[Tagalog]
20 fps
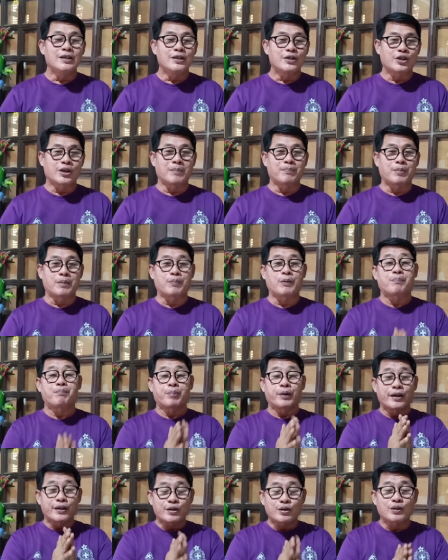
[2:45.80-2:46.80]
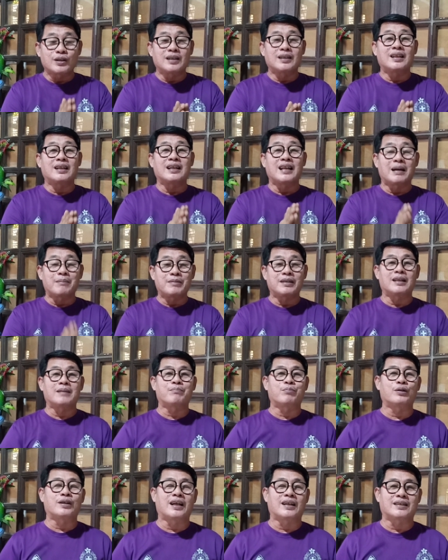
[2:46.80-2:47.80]
Siyempre po, personal na gamit ng
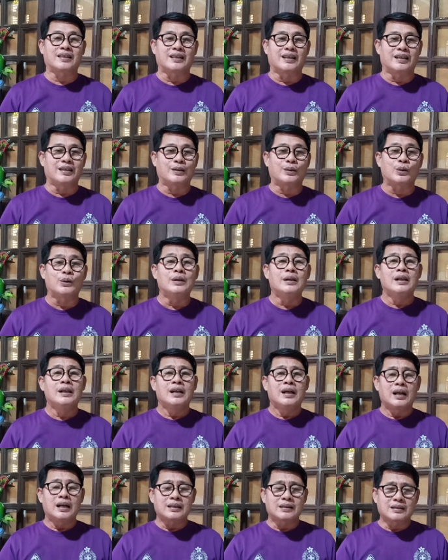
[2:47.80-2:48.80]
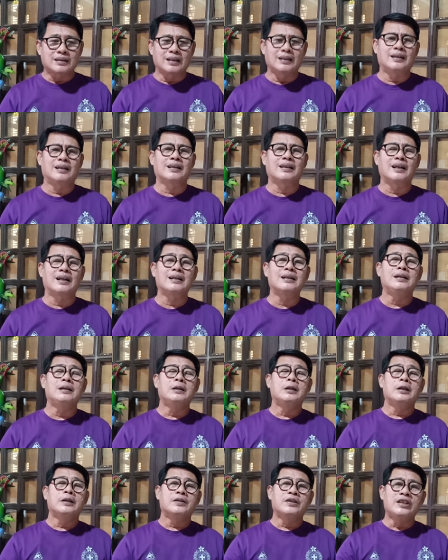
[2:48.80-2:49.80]
po ni Ate Guy ito. At talagang
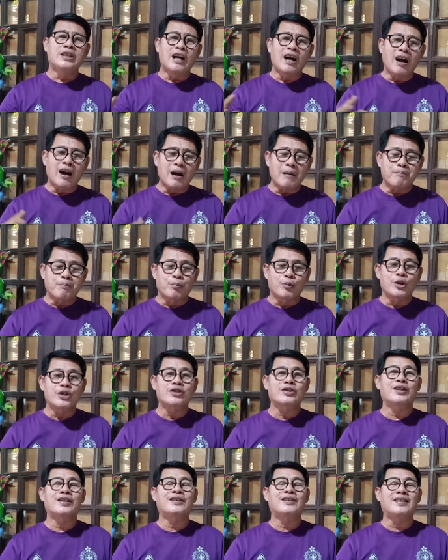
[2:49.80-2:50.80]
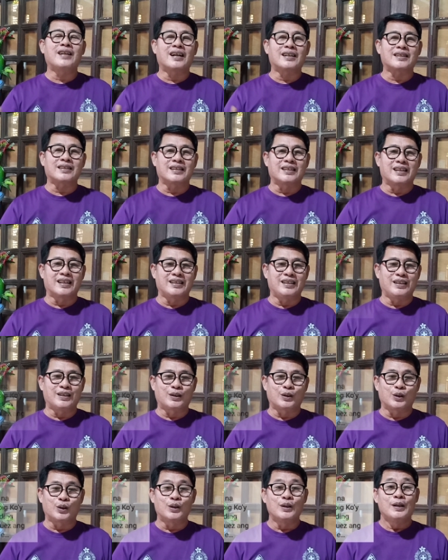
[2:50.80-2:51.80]
na-appreciate ni Ate Guy
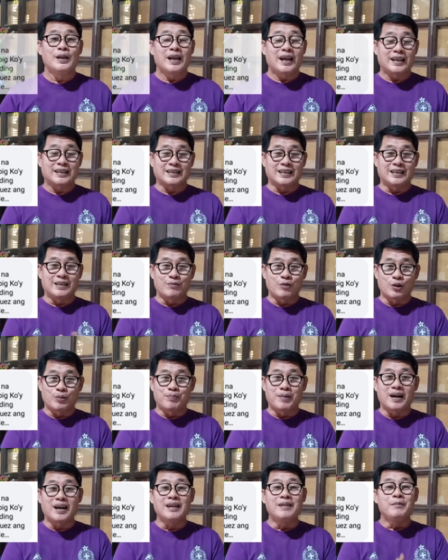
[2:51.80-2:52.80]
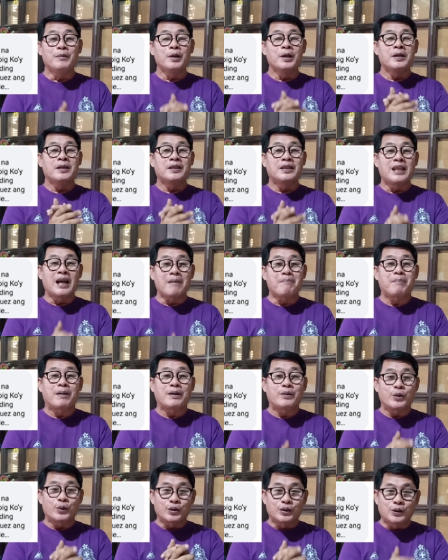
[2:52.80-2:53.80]
ito. At alam niyo ba,
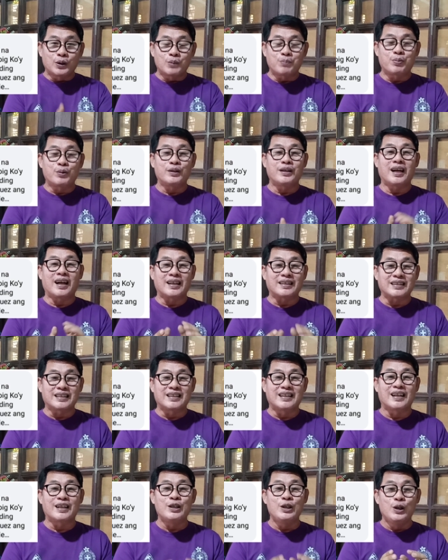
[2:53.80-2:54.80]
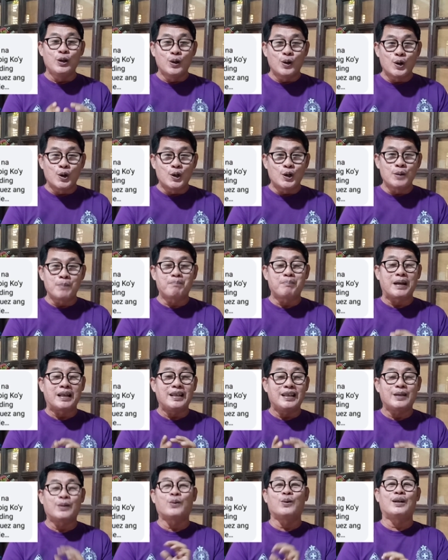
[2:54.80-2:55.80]
napanood daw po ni Ate Guy yung
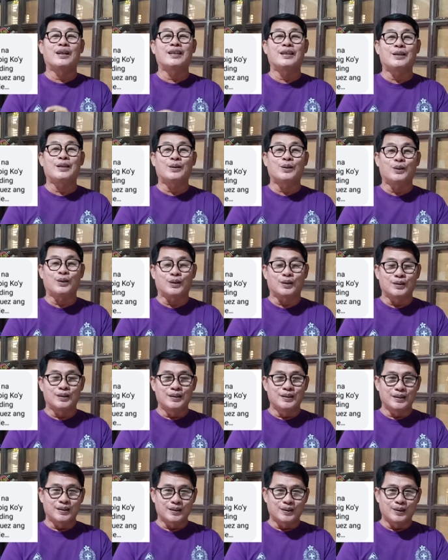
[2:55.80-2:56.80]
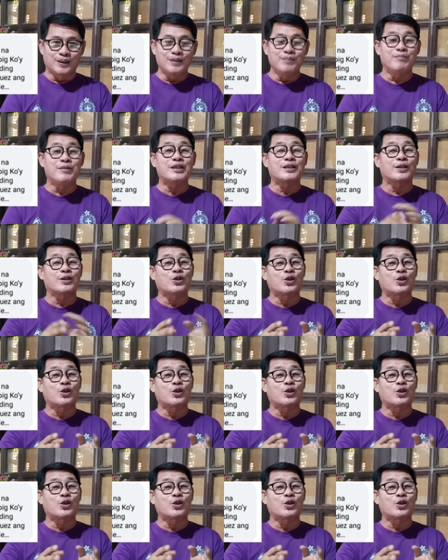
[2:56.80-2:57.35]
pelikulang ito no? Mr.